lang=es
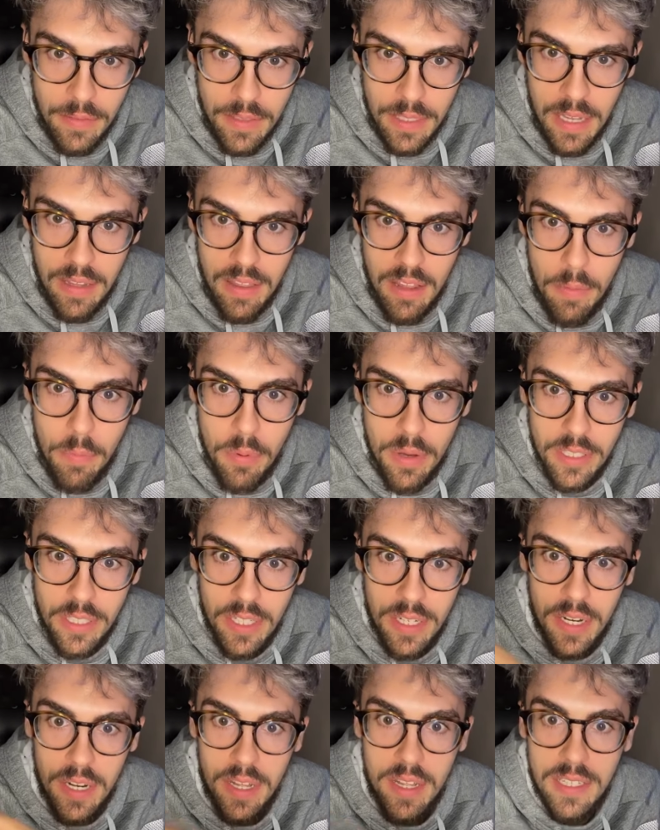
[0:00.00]
¿Qué haces
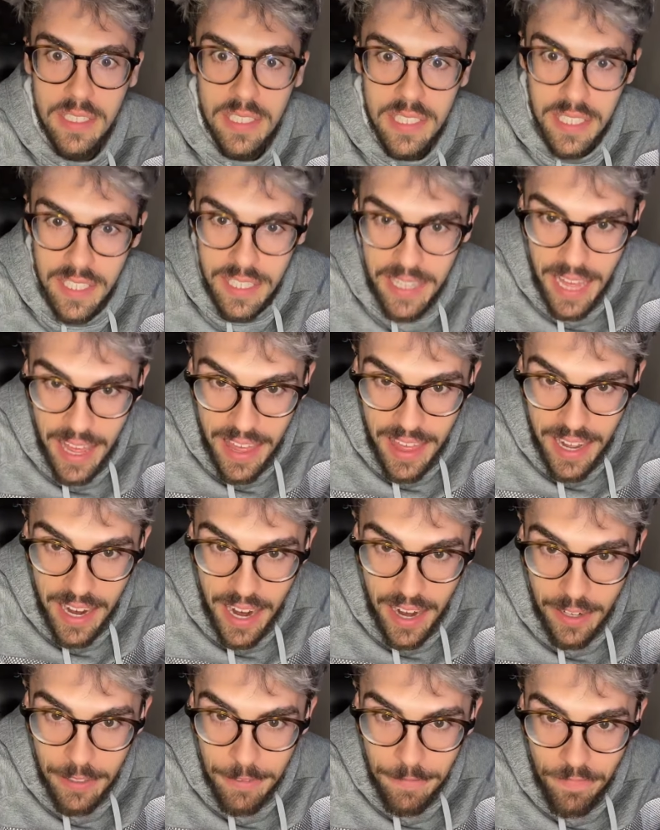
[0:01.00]
después de
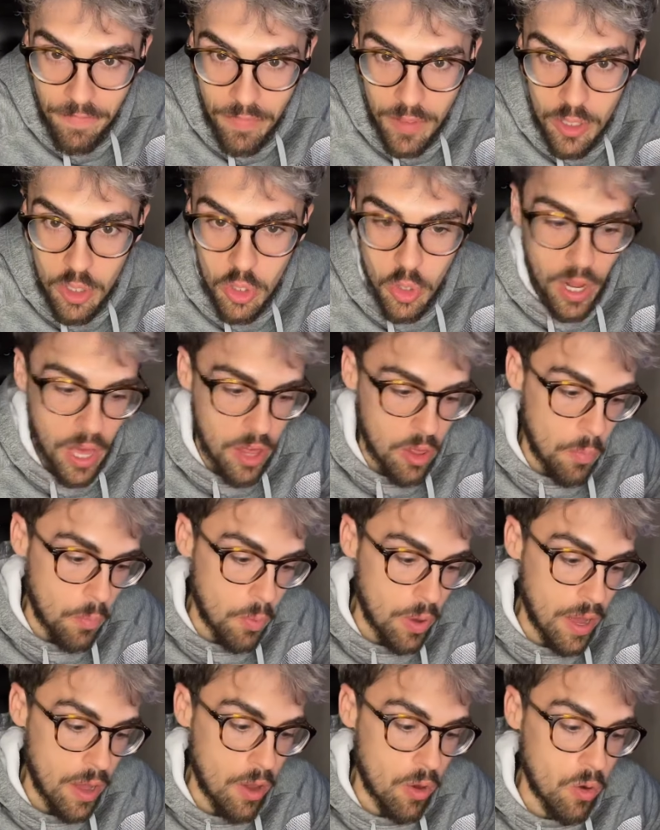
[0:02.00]
cenar? Soleado,
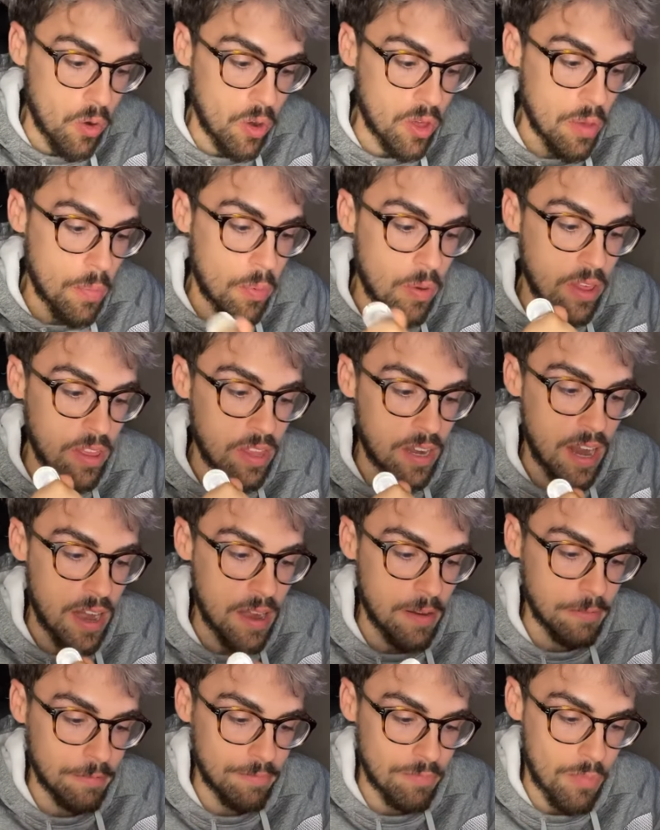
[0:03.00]
pues hoy después de
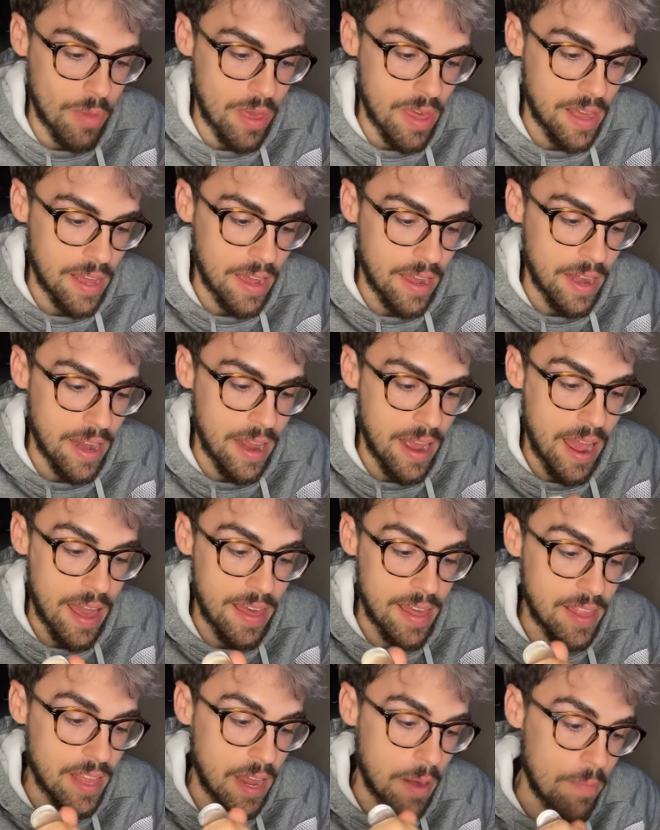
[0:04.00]
cenar me dedicaré a
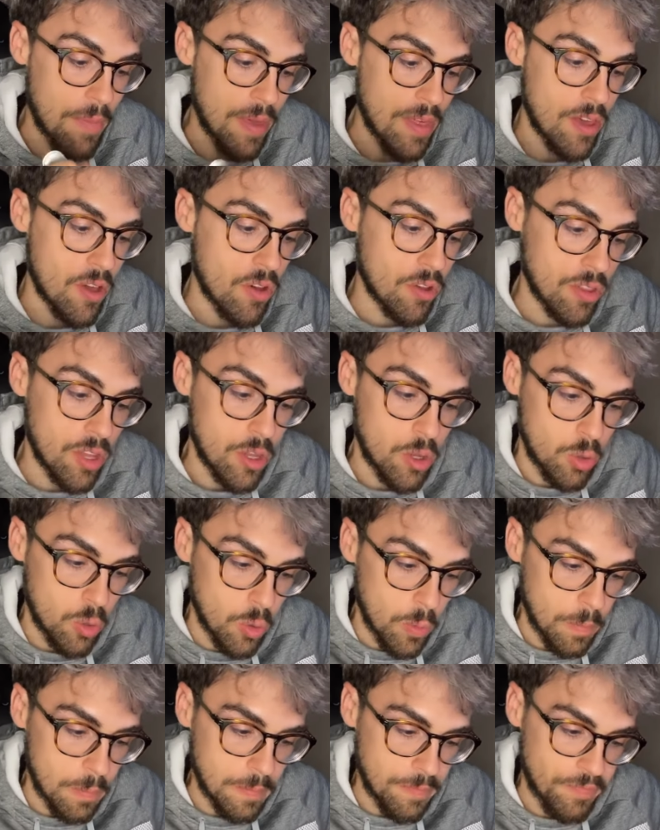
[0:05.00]
editar vídeos de
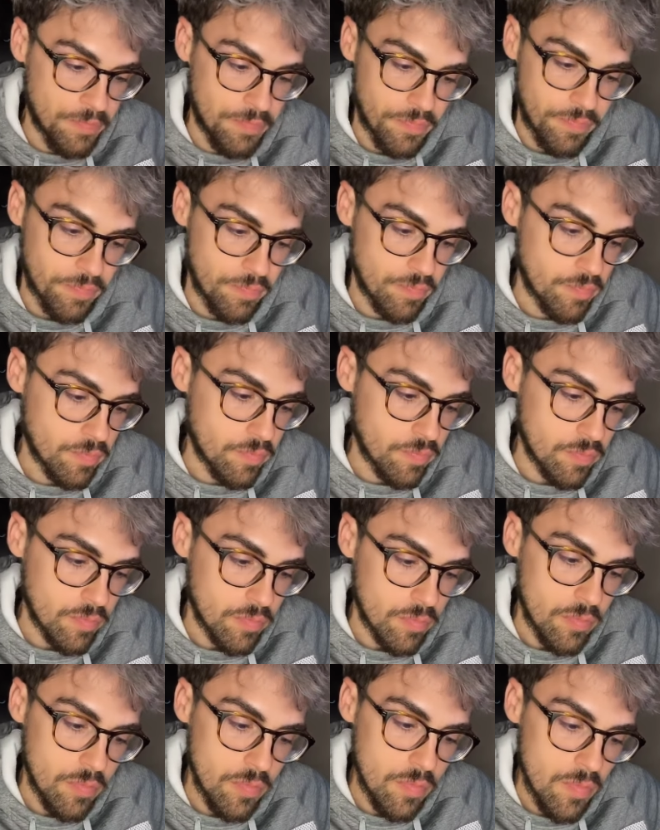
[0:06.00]
YouTube
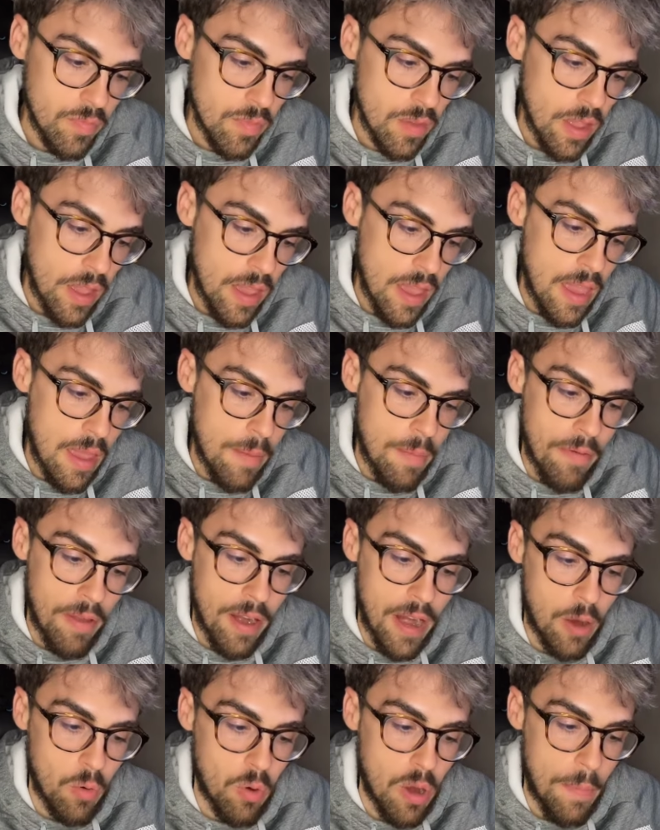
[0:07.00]
y me
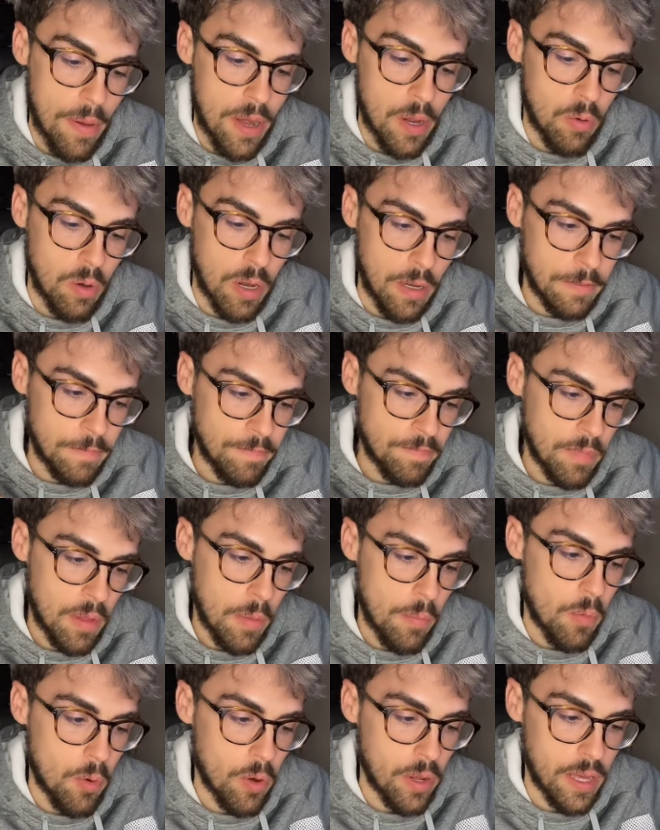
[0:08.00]
veré alguna película.
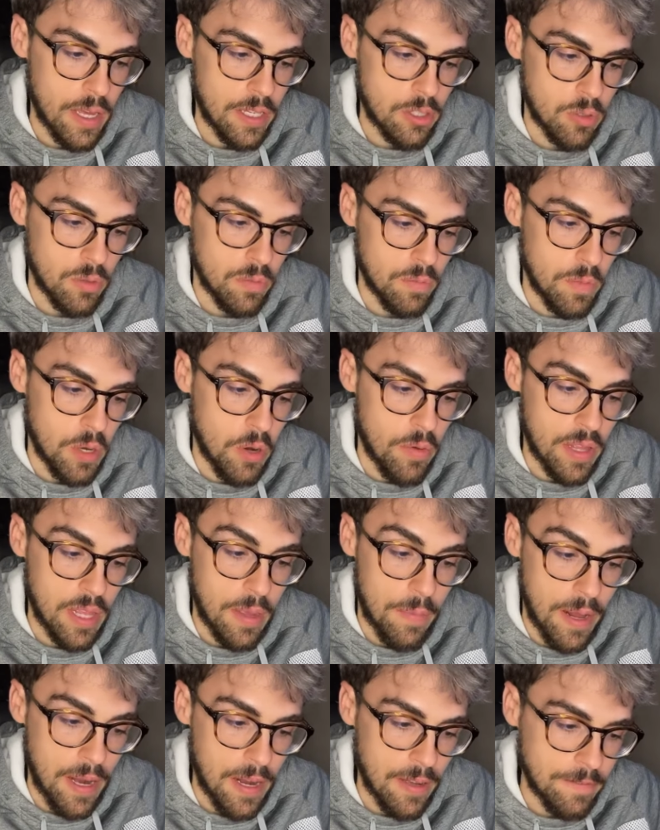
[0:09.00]
Porque eso, mi novia está
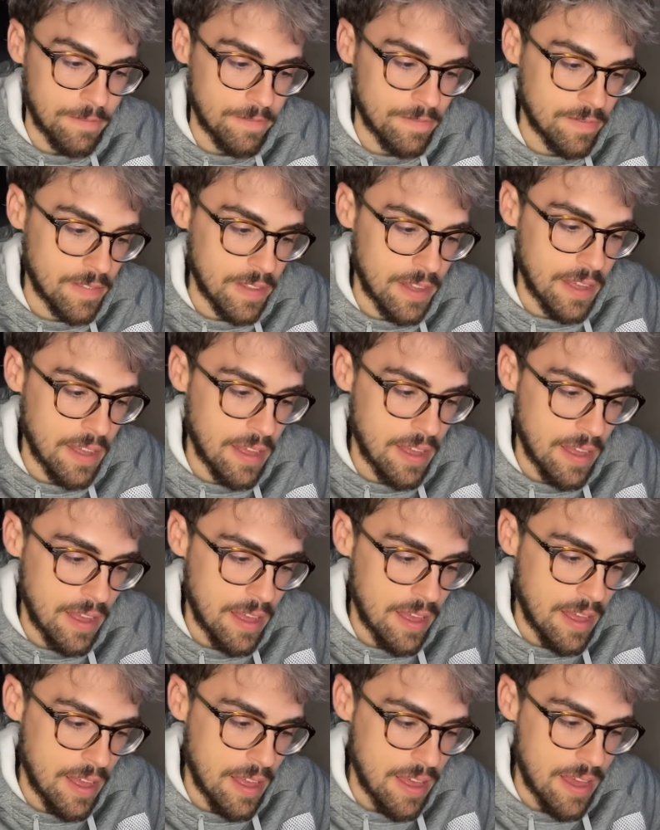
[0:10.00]
mala.
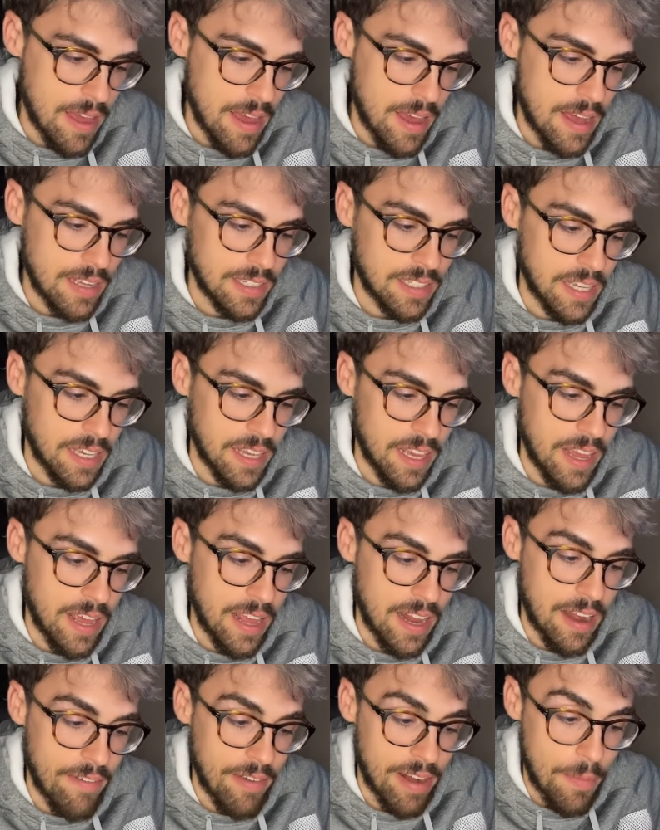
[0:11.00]
Así
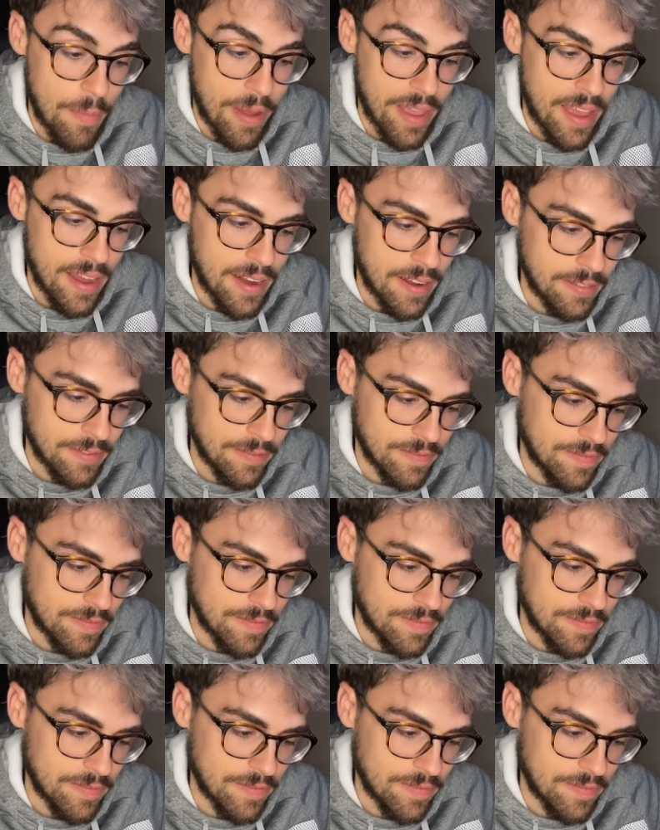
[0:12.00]
que la veré mañana.